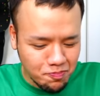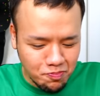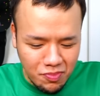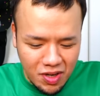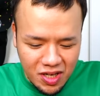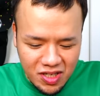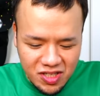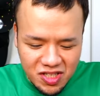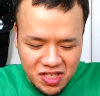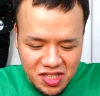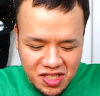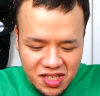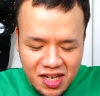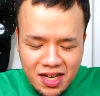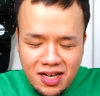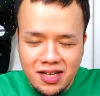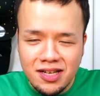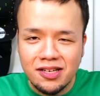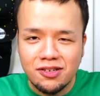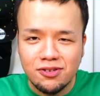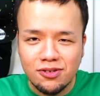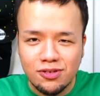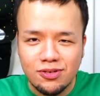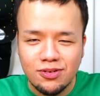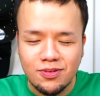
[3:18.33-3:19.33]
間違い
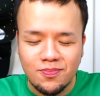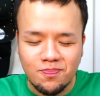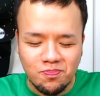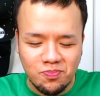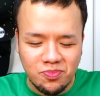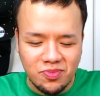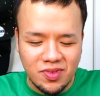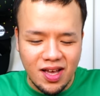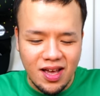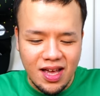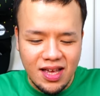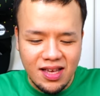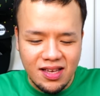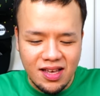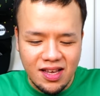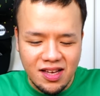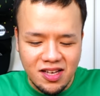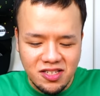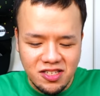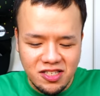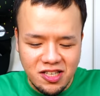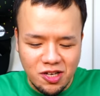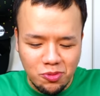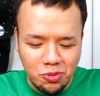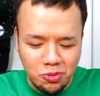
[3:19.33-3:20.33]
なく体
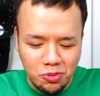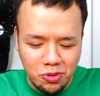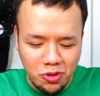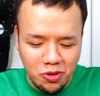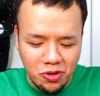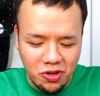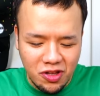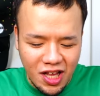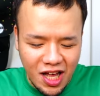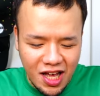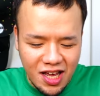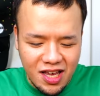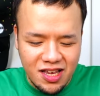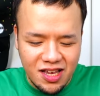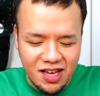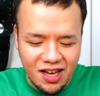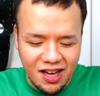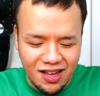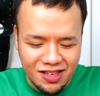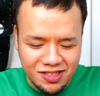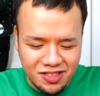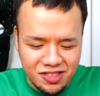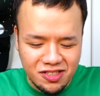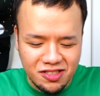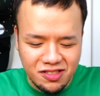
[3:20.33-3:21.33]
験したことのない
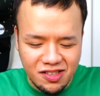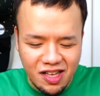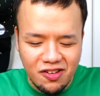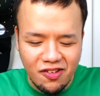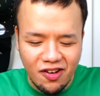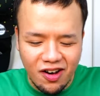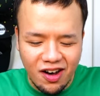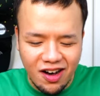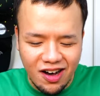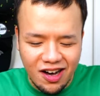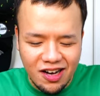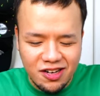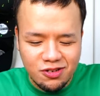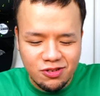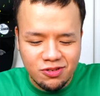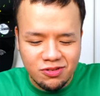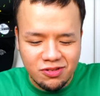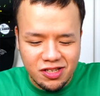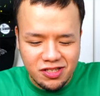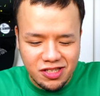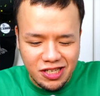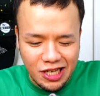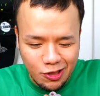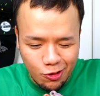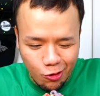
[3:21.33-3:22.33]
味ではあるん
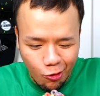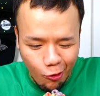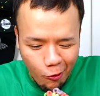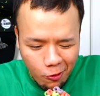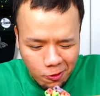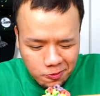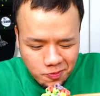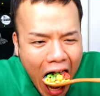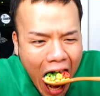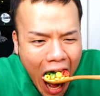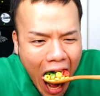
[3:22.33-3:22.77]
ですけど、